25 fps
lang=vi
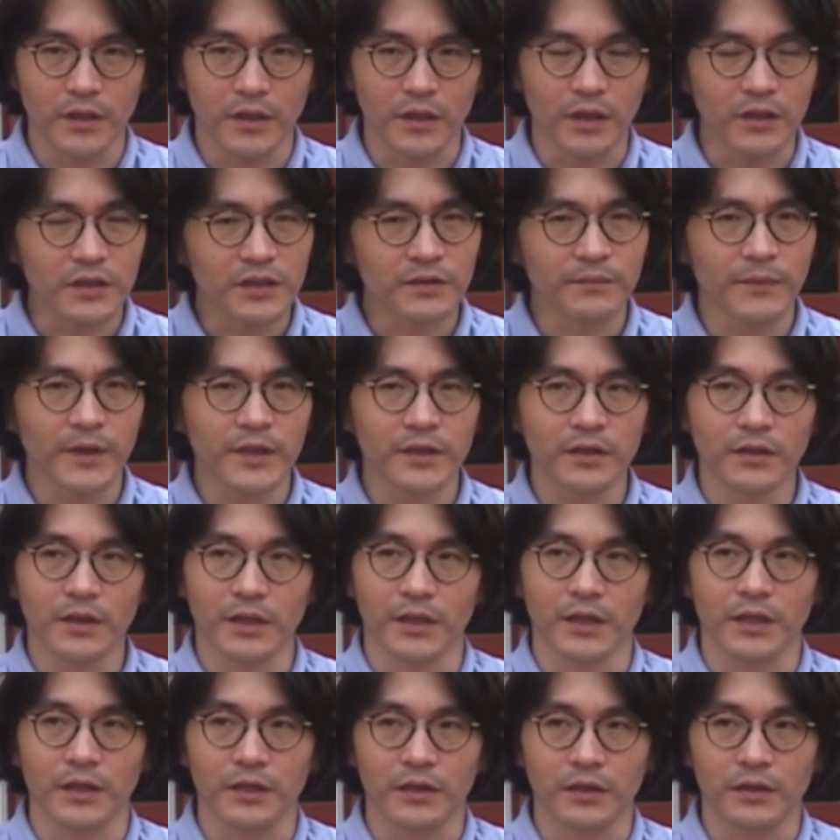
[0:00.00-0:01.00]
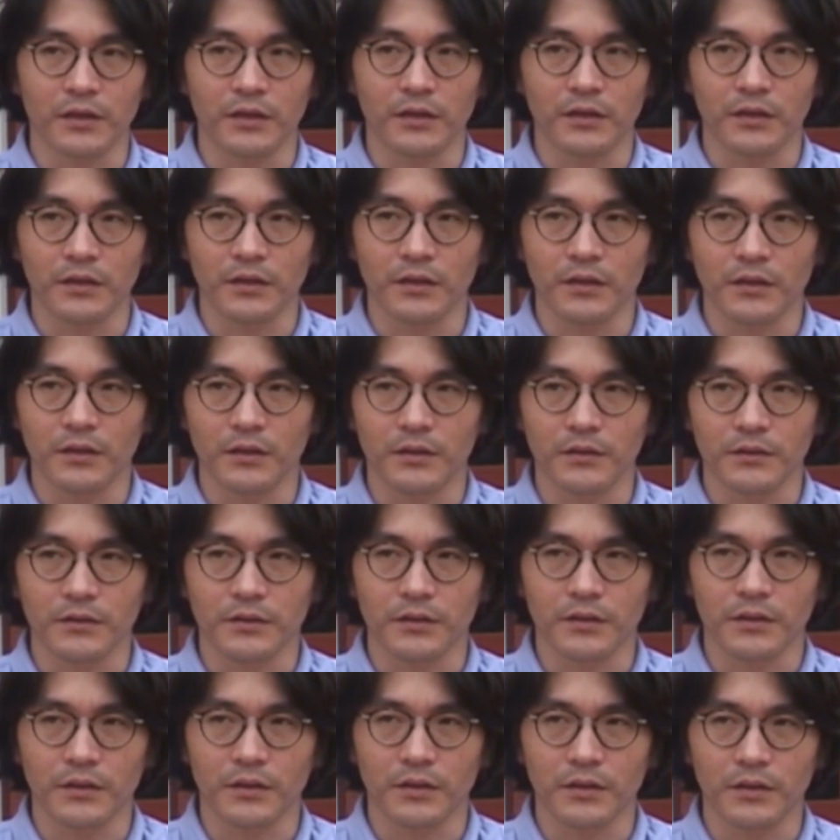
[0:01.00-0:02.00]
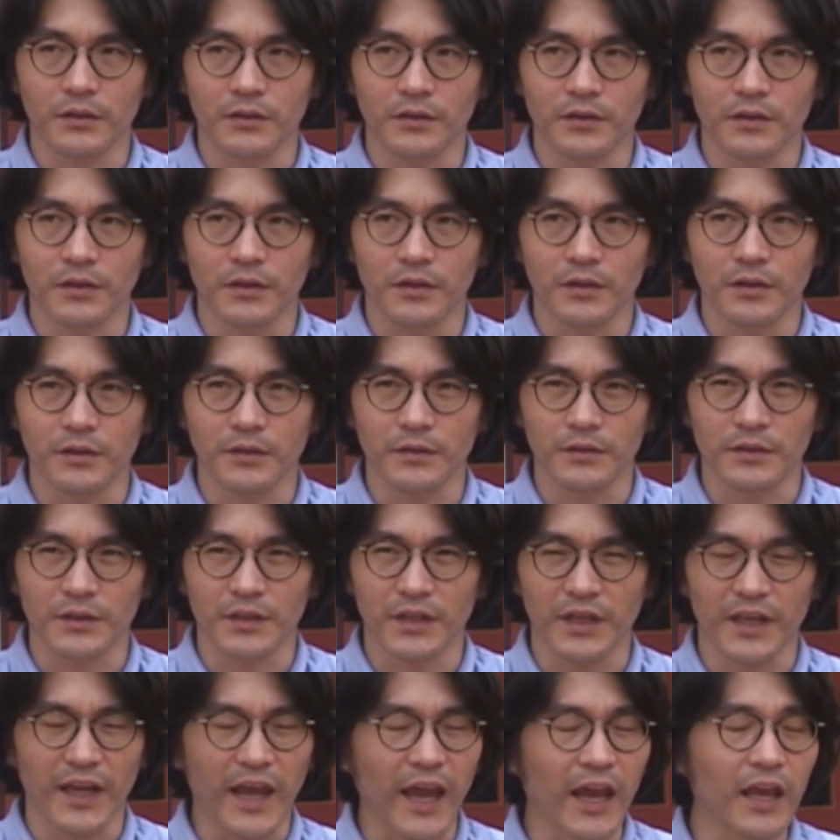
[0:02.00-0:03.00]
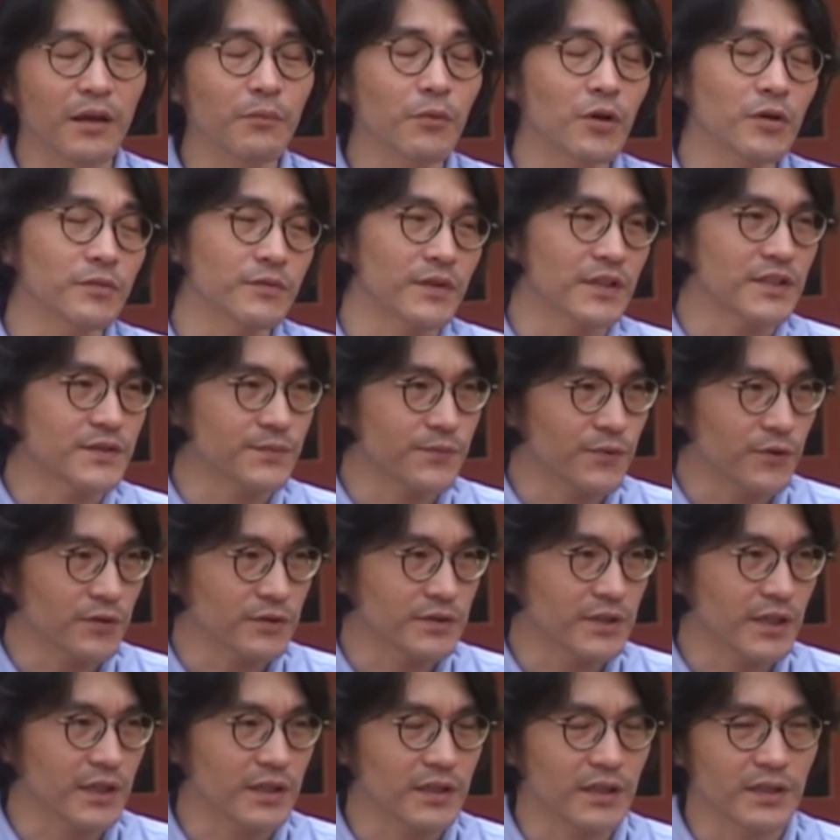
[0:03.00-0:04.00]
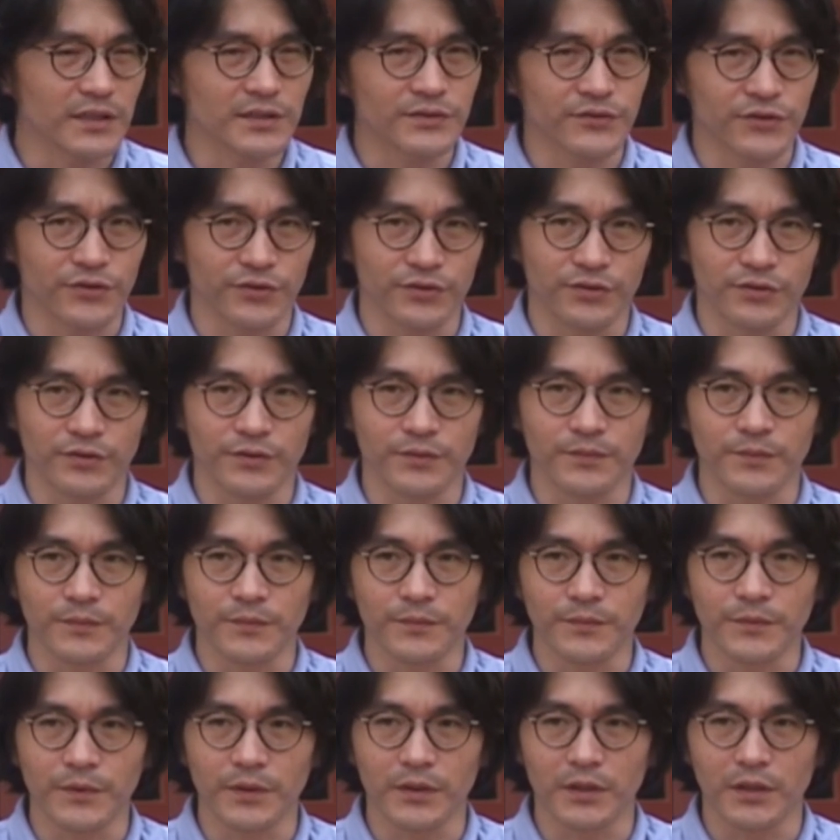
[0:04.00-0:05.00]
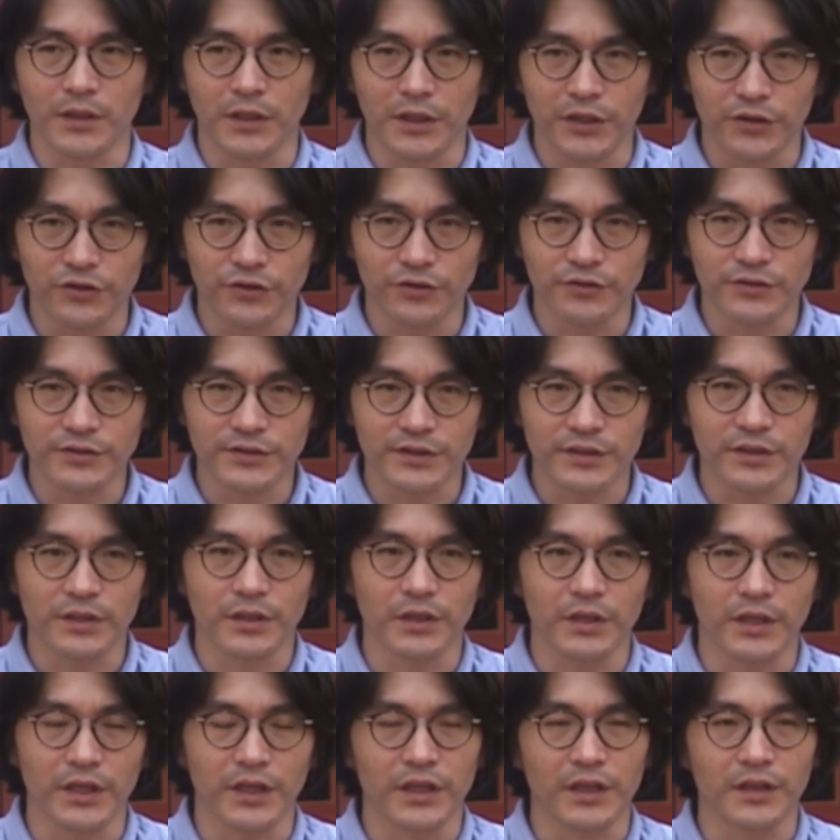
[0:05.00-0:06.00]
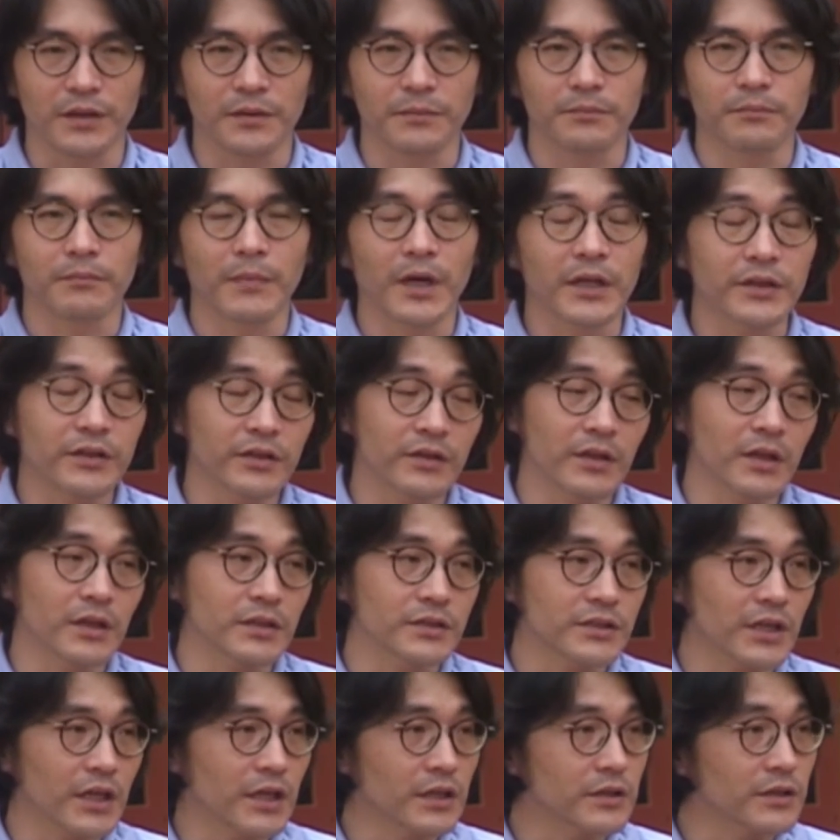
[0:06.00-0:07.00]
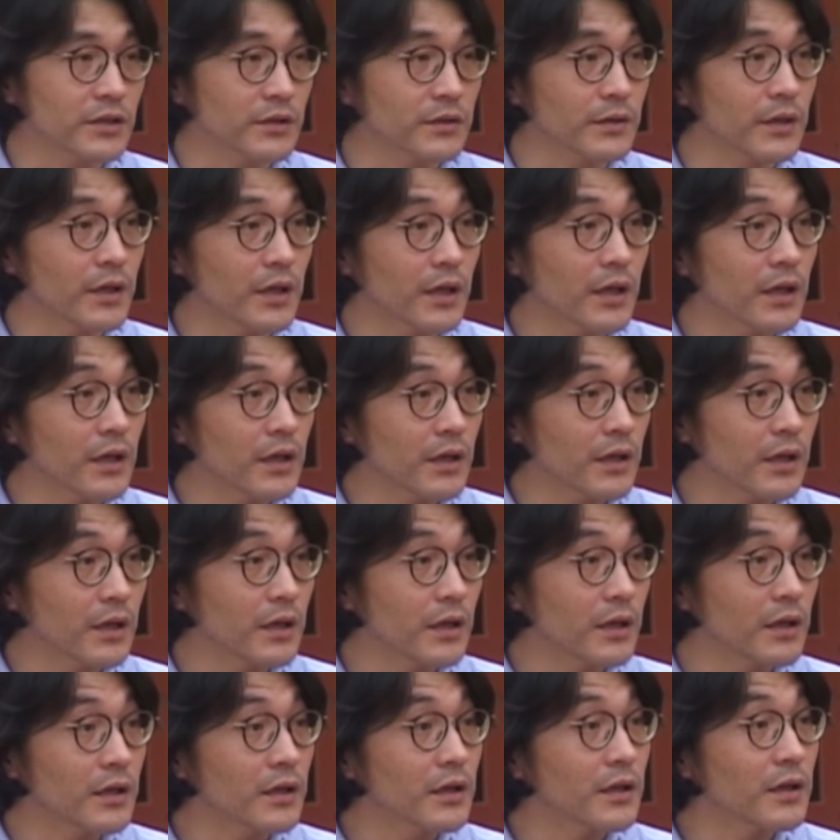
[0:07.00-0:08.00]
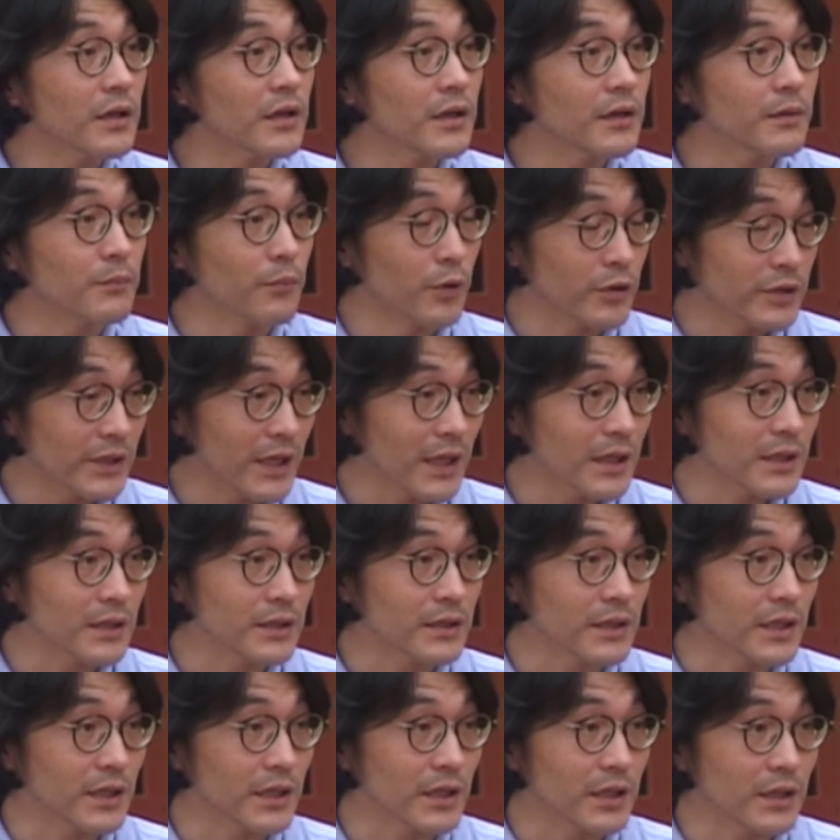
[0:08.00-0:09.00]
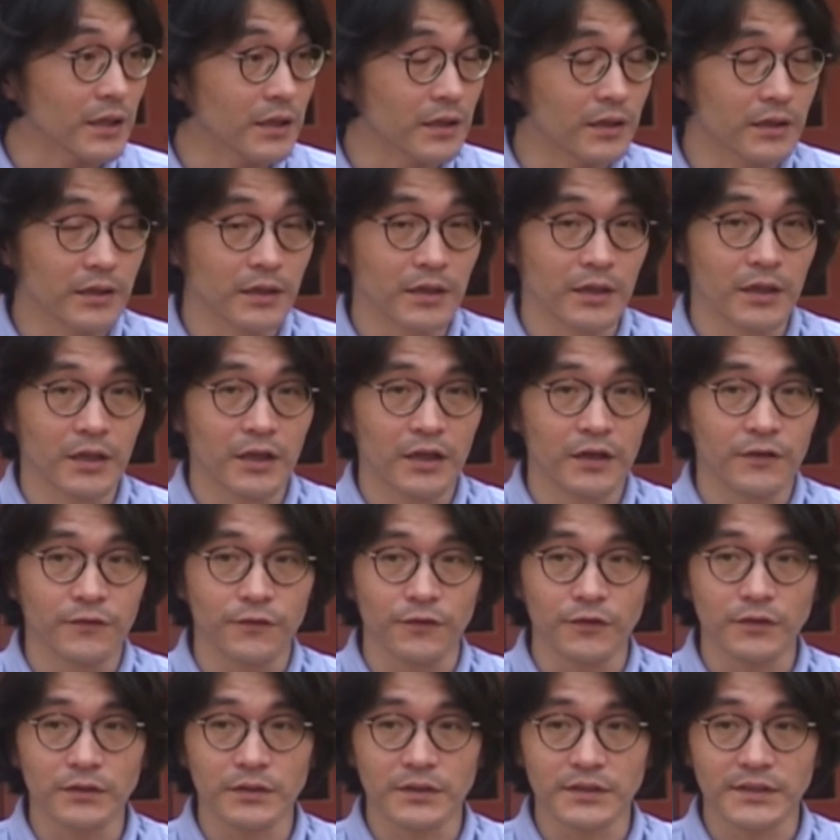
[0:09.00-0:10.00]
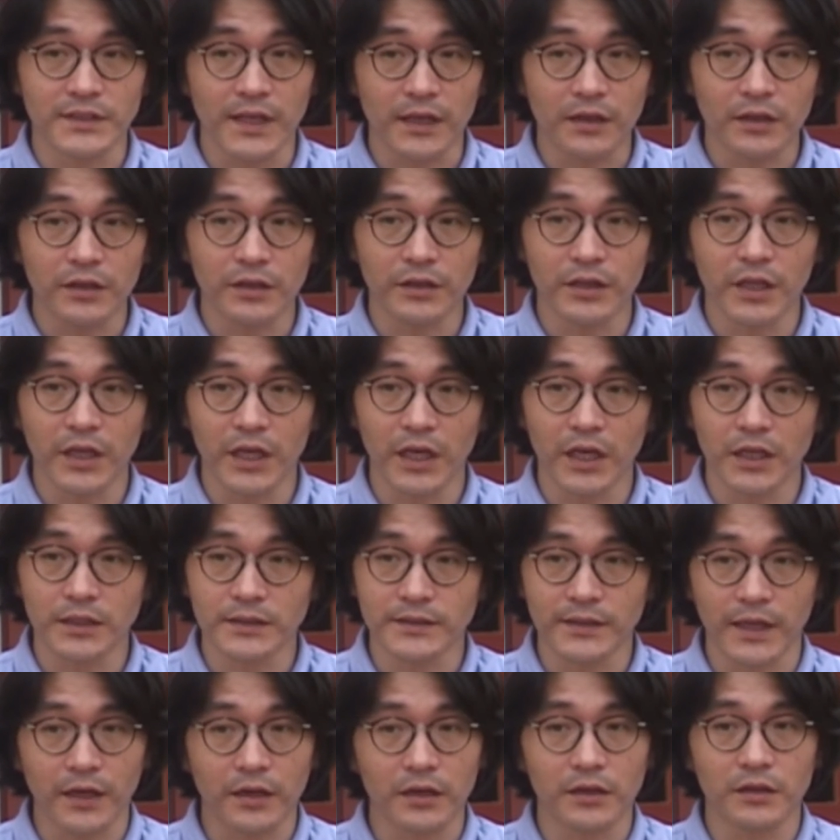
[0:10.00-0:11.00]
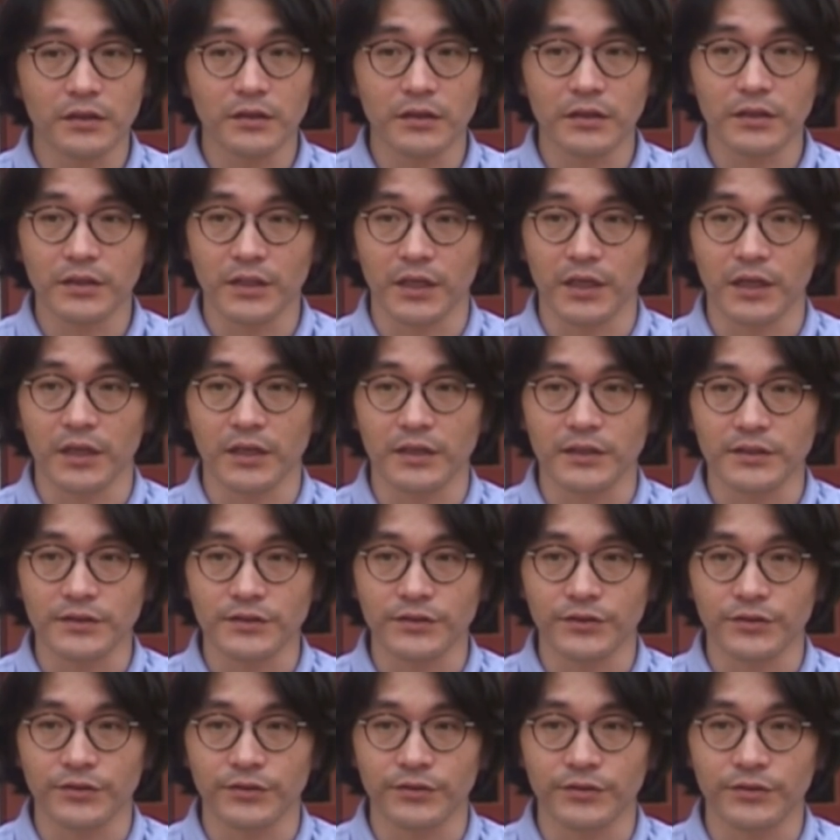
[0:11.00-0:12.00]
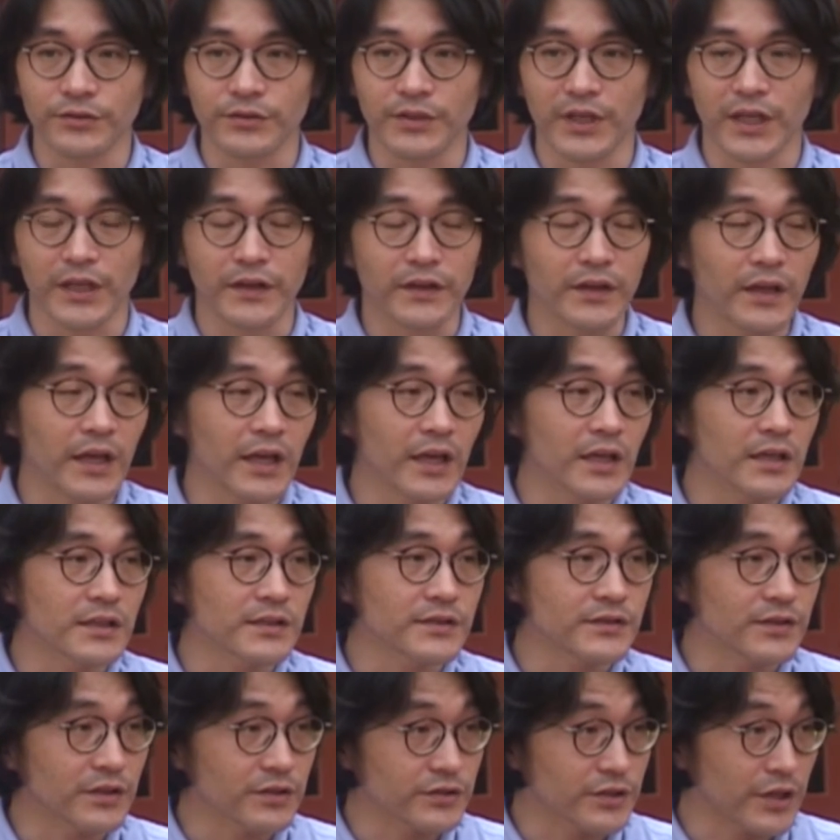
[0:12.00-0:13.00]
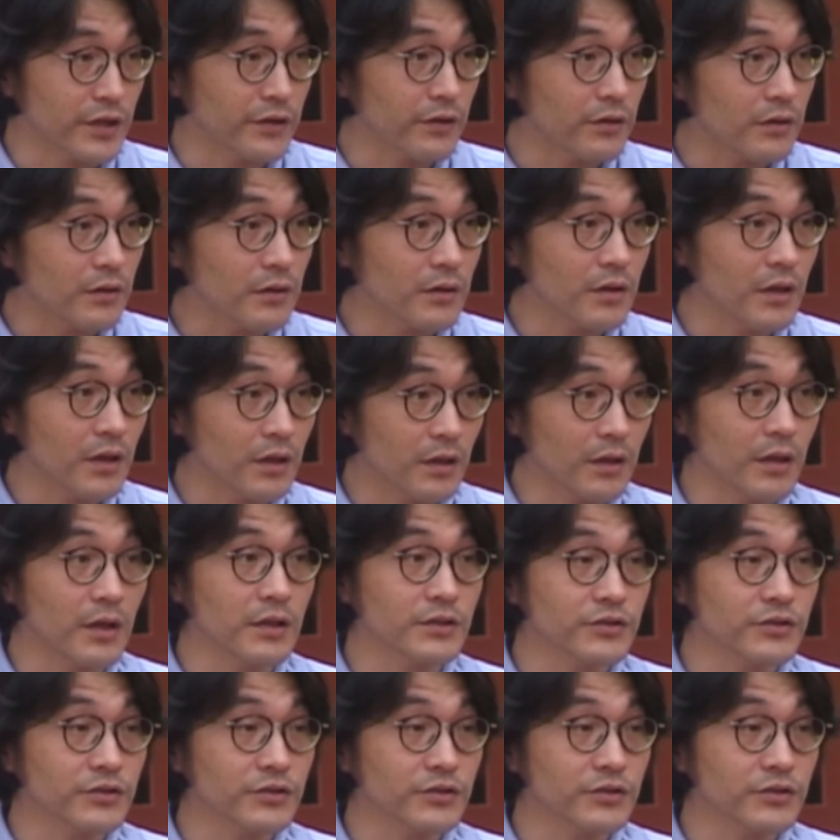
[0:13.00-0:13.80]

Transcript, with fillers: Hỗ trợ máy điện tử siêu âm cầm tay cho các trạm y tế xã vùng cao thuộc huyện miền núi Hưởng Hóa với mục đích ý nghĩa là nâng cao trình độ cho đội ngũ cán bộ y tế trong việc tiếp cận máy móc hiện đại để phục vụ tốt hơn công tác chăm sóc sức khỏe,